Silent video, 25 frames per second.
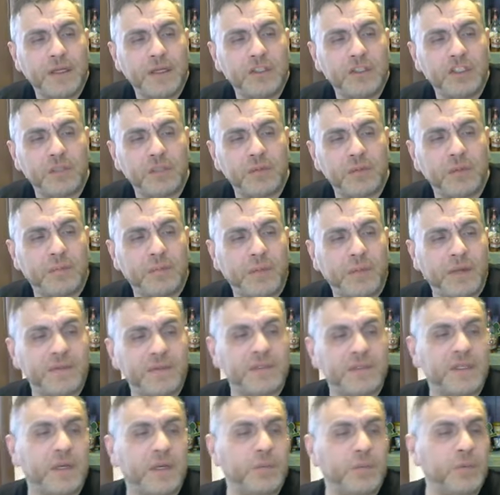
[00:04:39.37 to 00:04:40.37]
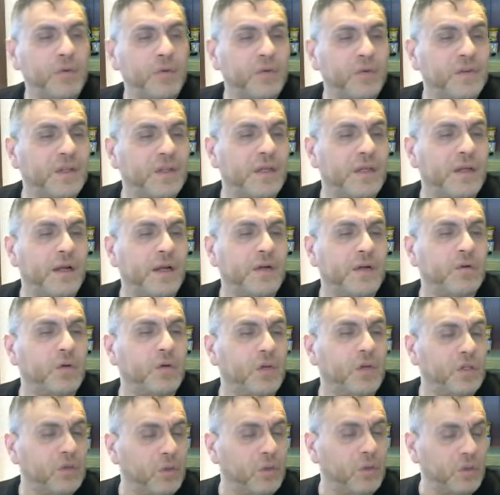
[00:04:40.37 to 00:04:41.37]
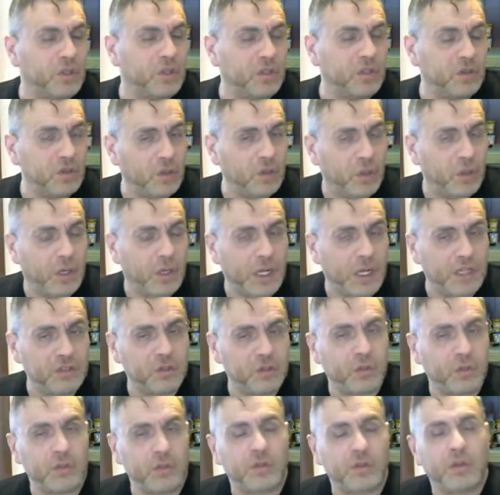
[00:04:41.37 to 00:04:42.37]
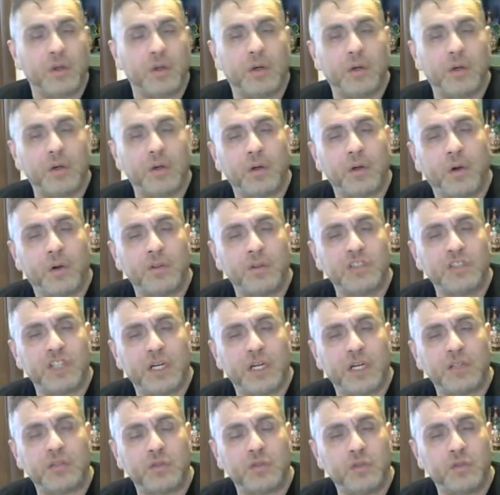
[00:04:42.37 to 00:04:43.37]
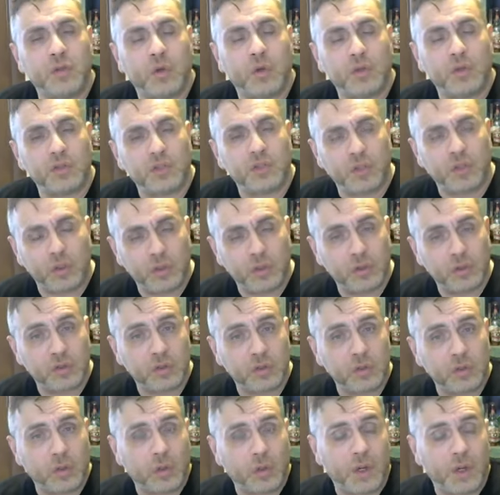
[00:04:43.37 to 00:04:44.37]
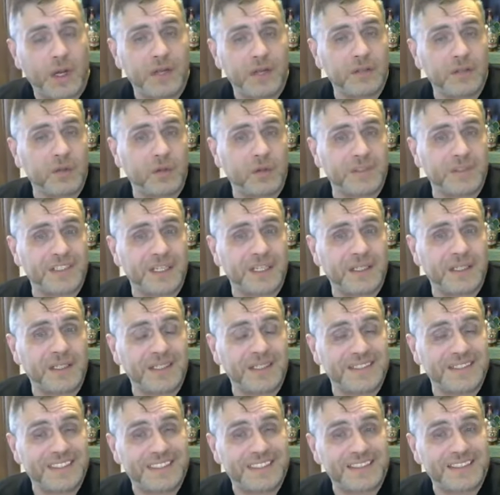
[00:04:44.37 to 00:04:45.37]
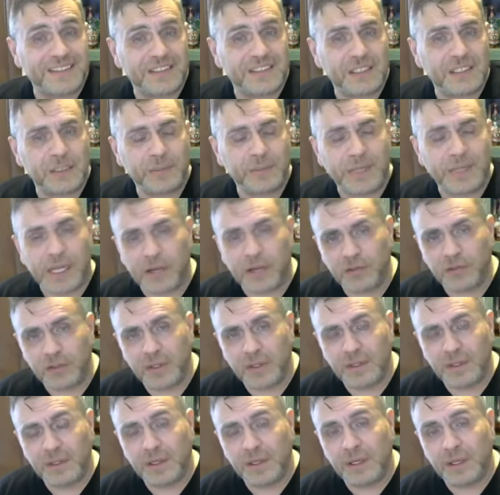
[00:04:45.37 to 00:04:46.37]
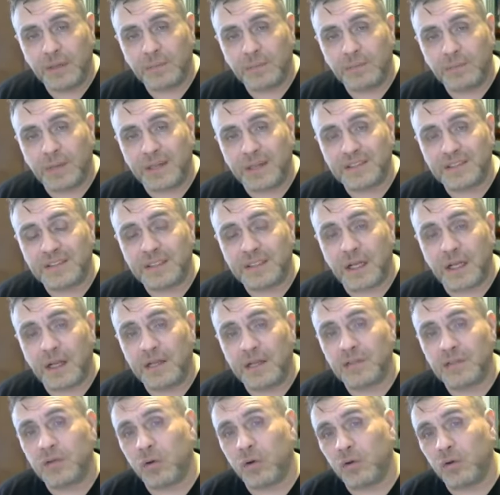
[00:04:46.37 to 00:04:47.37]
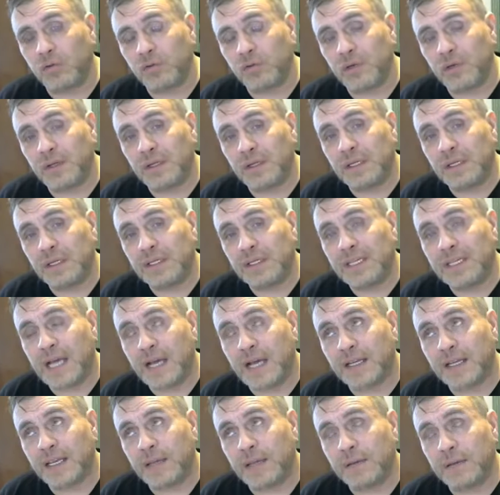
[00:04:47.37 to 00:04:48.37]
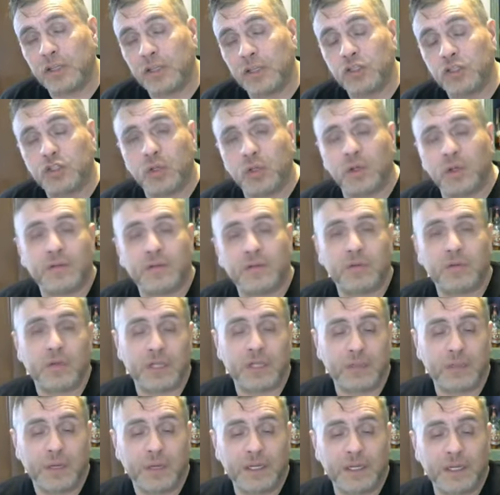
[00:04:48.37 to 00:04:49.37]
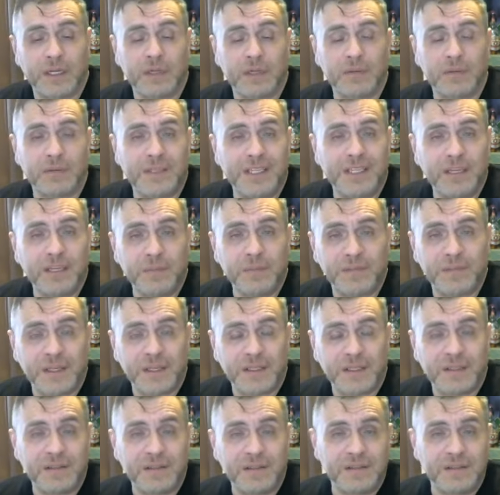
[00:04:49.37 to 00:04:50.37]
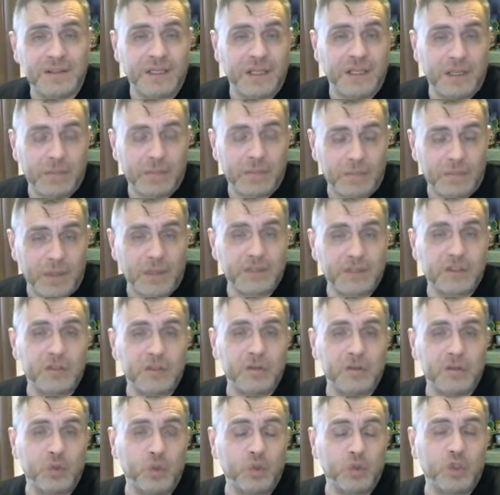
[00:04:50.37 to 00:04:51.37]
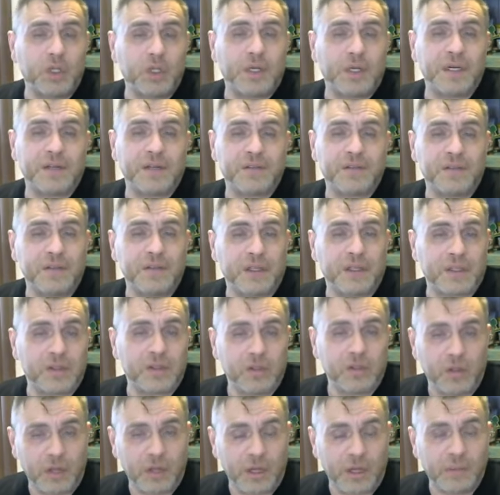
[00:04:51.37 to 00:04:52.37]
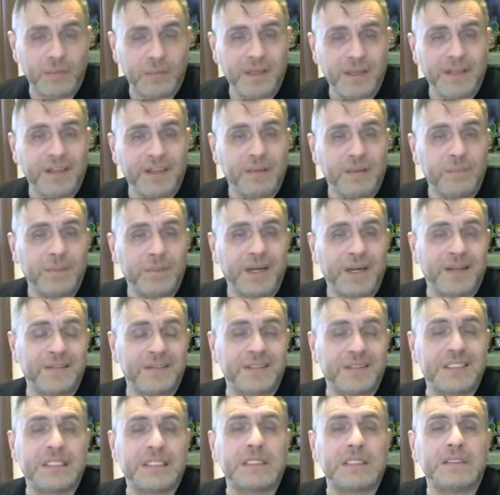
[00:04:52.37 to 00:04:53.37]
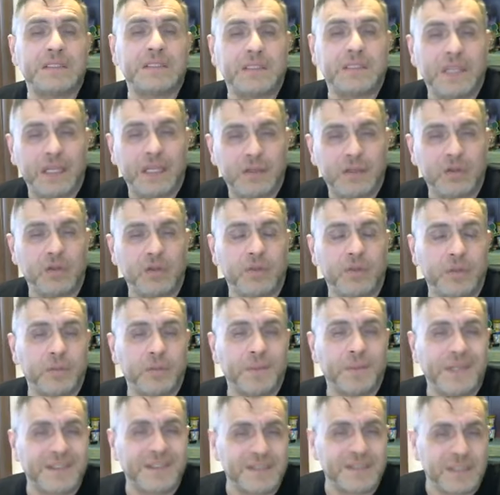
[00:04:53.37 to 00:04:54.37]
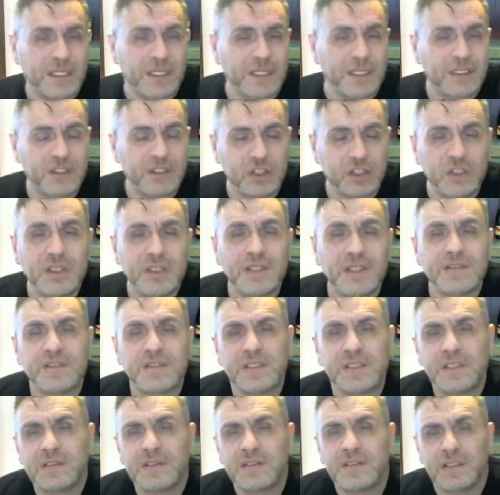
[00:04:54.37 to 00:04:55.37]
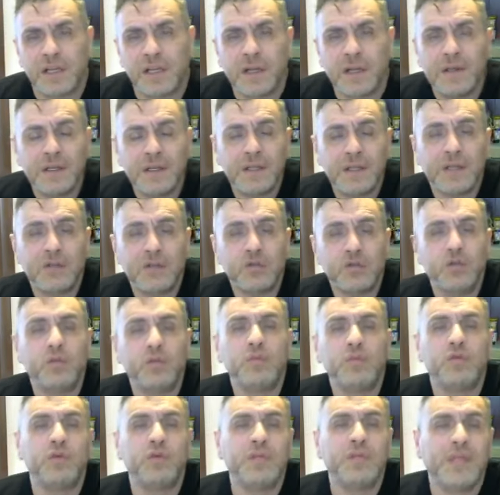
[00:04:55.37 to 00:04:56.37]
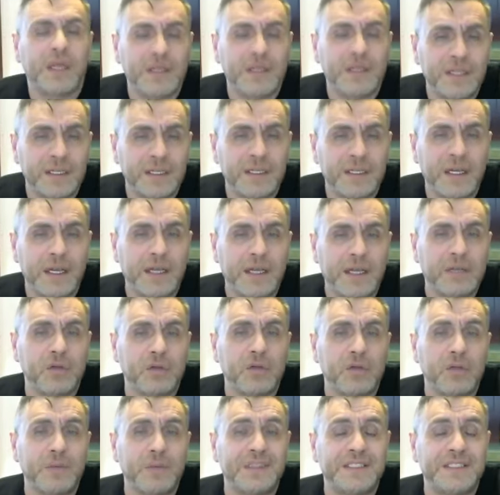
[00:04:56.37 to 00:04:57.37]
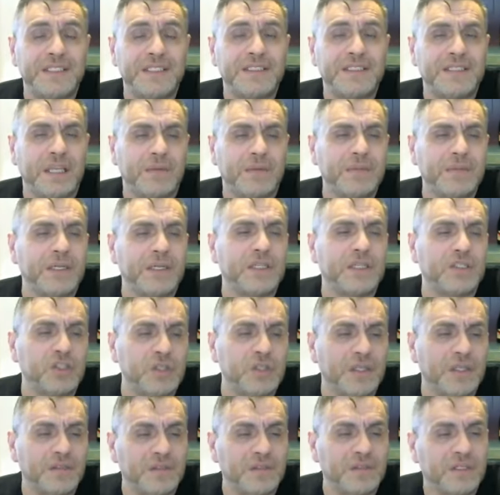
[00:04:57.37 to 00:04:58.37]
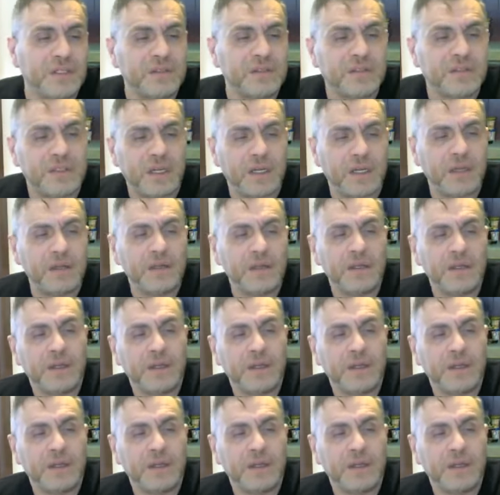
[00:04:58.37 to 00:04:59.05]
Şimdi Mars Kapurus'tan Algor'a doğru gidiyor. Algor, e, Olcay doğru söylüyorsun. O Algor sıkıntılı bir yer. Mars Algor yani şöyle söyleyeyim ayın 28 ile Mart'ın 3'ü arasındaki dönem biraz sıkıntıda. Ekonomik piyasalar içinde sıkıntıda. Tüm dünyadaki ekonomik sistemler içinde sıkıntıda.